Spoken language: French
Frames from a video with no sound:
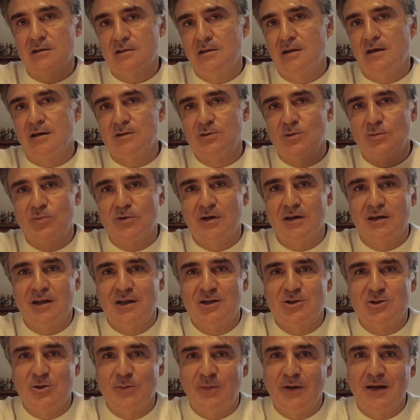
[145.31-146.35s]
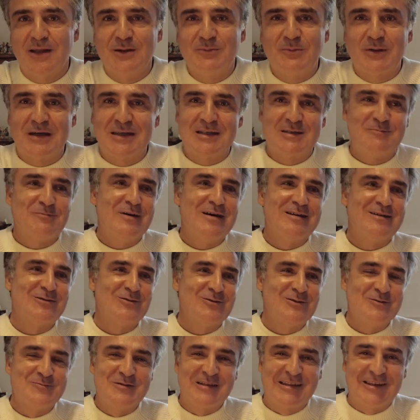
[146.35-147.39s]
C'est la raison pour laquelle je te parlais de Brisbane en
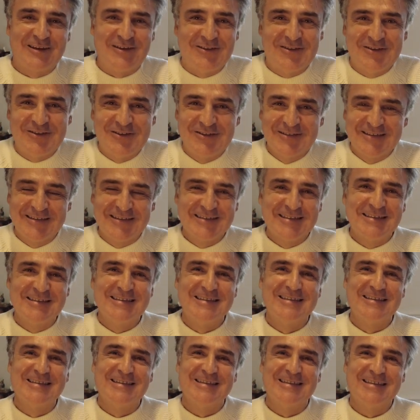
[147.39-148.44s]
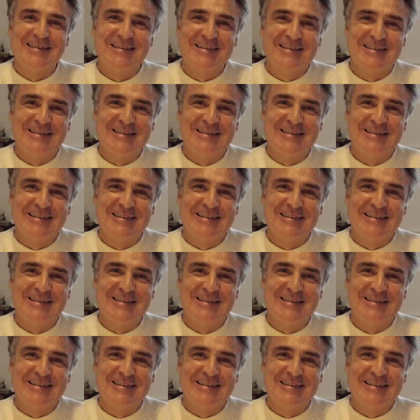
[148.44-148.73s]
2032. T'as eu la